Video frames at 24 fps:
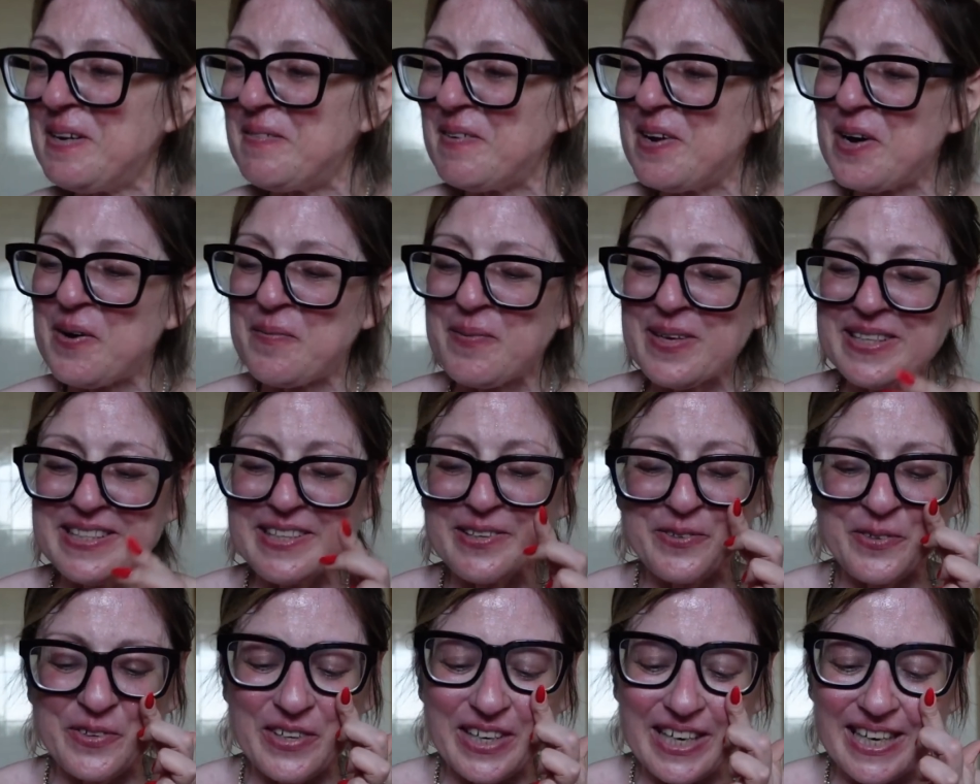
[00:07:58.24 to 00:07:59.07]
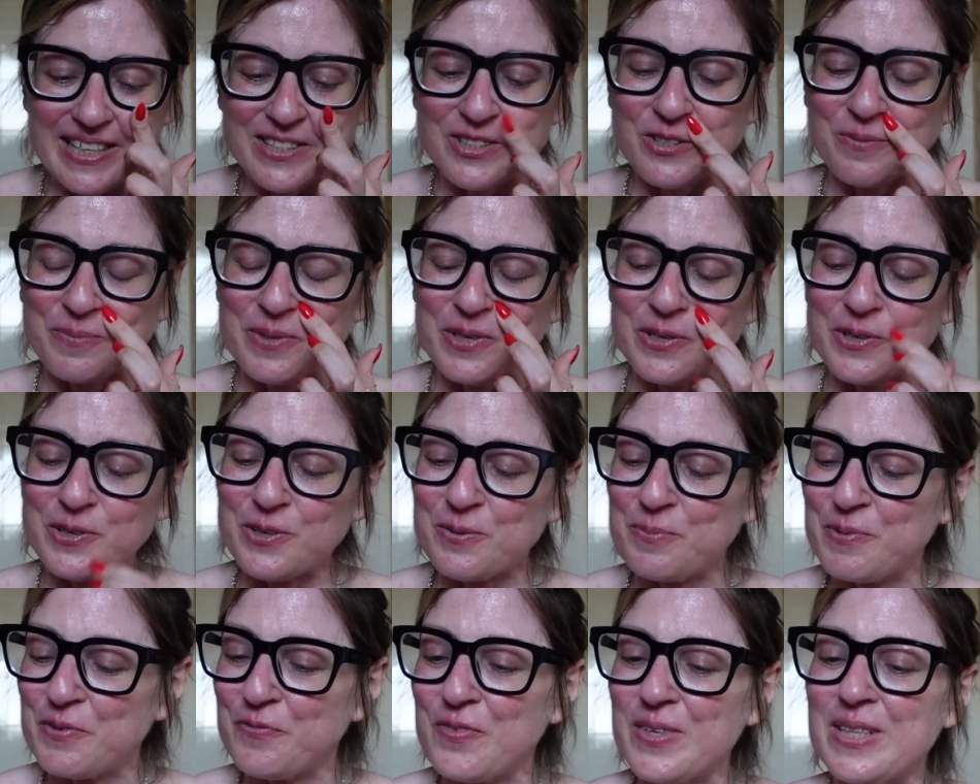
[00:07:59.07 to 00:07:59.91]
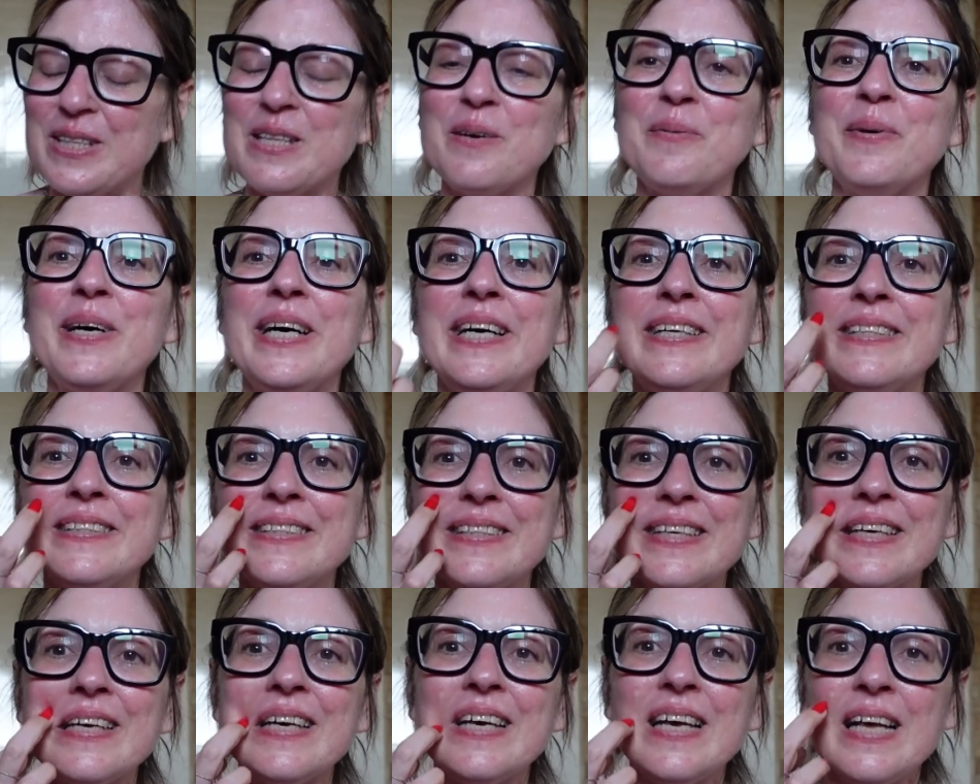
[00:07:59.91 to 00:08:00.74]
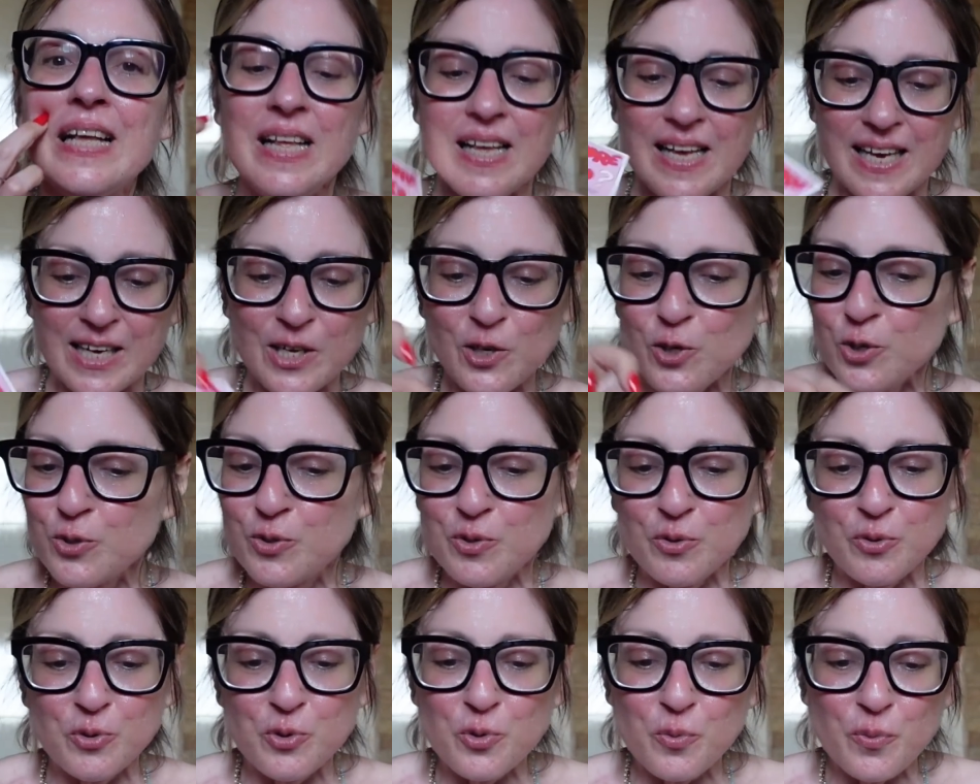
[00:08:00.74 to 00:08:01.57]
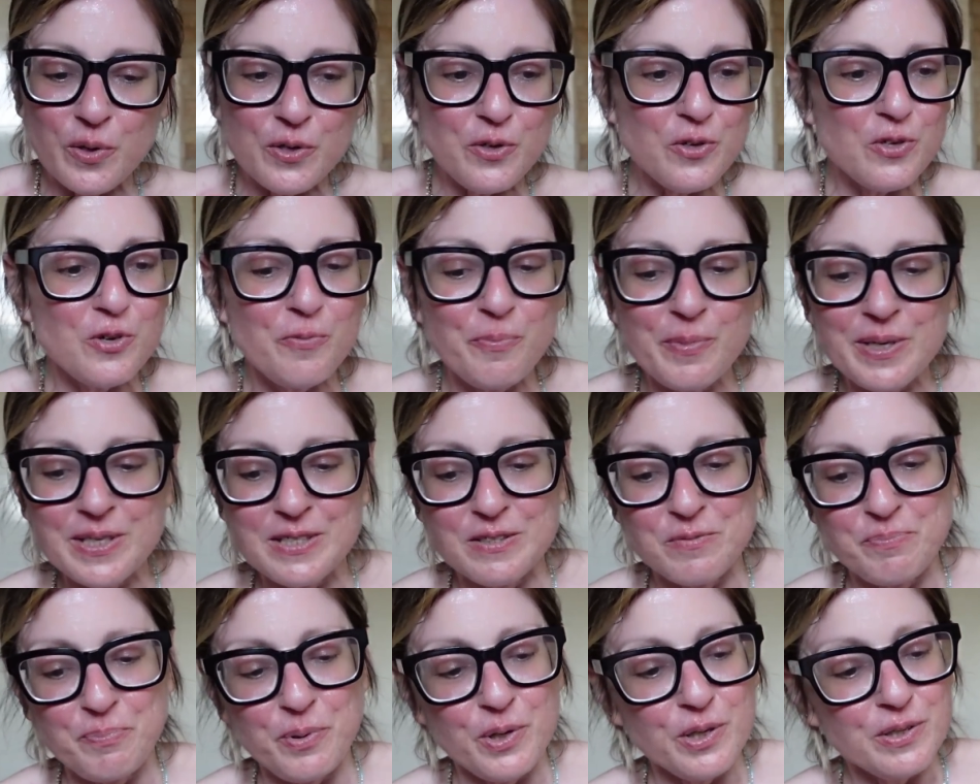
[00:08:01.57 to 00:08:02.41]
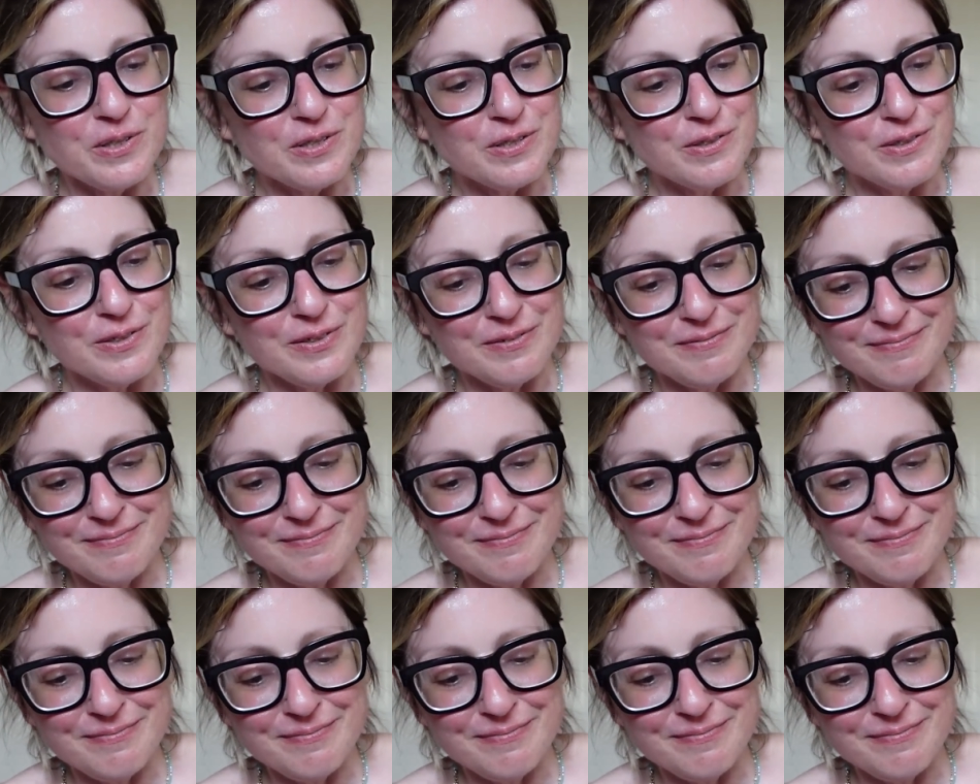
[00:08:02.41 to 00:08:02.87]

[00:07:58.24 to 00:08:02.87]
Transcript: l'aveva mandato il ragazzo, mi ricordo perfettamente. E io l'ho tenuto qua e non gli ho mai risposto.